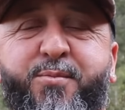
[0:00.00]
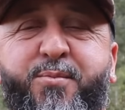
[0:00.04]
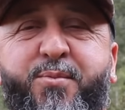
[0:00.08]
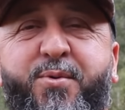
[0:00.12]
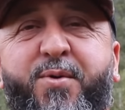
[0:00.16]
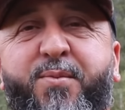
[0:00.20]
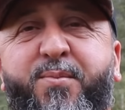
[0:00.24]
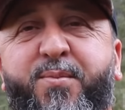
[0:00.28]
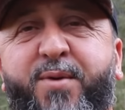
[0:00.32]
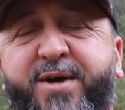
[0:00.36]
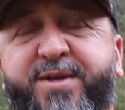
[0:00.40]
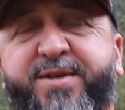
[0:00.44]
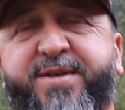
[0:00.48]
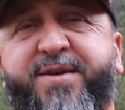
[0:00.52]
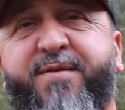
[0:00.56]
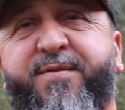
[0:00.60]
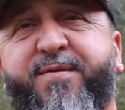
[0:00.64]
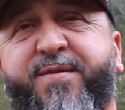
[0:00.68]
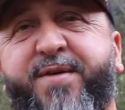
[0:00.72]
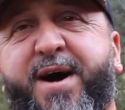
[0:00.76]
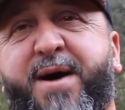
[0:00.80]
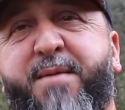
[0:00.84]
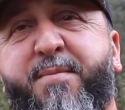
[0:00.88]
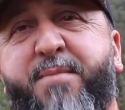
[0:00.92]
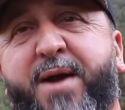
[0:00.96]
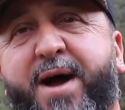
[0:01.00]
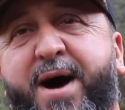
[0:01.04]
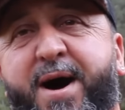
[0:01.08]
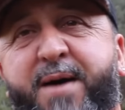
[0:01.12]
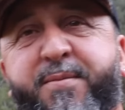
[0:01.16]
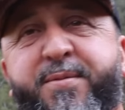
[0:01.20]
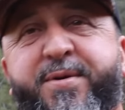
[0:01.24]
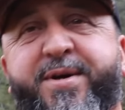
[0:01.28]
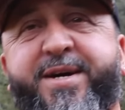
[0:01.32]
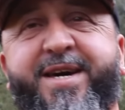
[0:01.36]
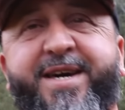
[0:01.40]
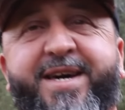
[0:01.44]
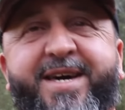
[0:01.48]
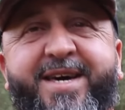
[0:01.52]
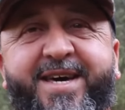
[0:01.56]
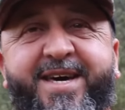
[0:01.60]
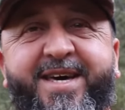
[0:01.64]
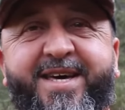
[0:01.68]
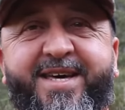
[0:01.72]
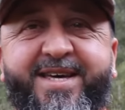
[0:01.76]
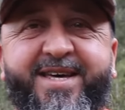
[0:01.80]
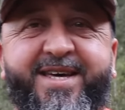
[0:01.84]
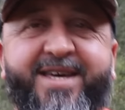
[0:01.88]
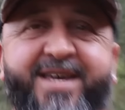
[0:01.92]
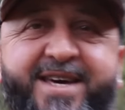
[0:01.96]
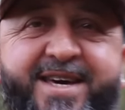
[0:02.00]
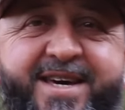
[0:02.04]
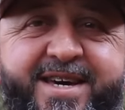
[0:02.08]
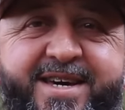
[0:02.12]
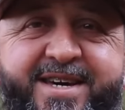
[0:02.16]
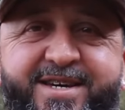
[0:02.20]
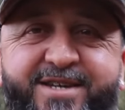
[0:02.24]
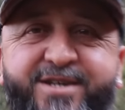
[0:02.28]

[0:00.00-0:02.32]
O povo pode até ficar bravo. Manda texto, né?